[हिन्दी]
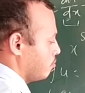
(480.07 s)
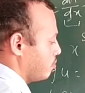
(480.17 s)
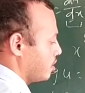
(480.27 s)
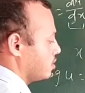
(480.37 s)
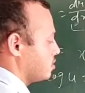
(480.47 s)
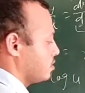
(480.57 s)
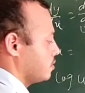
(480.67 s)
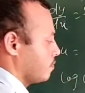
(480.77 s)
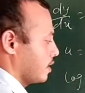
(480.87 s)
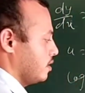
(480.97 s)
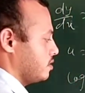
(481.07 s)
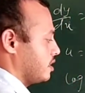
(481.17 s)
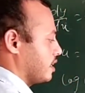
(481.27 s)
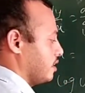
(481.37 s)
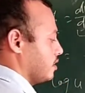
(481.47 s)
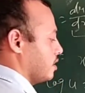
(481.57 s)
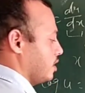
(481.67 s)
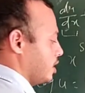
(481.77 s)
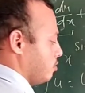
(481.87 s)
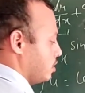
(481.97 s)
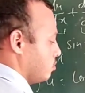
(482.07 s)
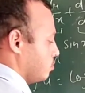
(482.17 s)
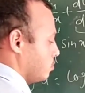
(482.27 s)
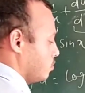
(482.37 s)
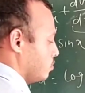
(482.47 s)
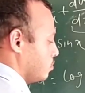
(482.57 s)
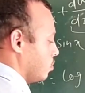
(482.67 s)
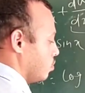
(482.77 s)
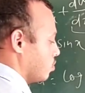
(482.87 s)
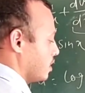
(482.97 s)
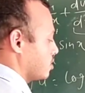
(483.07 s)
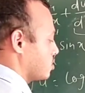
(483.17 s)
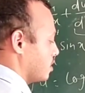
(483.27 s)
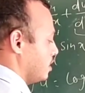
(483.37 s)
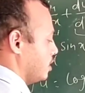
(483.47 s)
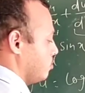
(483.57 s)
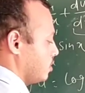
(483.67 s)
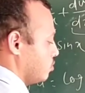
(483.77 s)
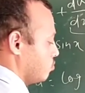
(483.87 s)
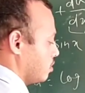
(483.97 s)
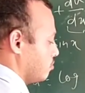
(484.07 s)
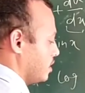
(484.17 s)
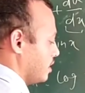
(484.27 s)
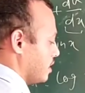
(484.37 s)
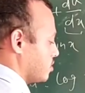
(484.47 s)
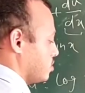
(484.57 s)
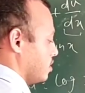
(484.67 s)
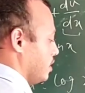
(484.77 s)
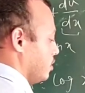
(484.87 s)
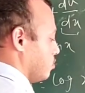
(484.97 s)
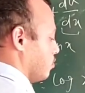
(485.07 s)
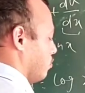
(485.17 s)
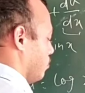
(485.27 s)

प्लस सेकेंड का डेरिवेटिव लॉग एक्स का डेरिवेटिव वन बाई एक्स इन टू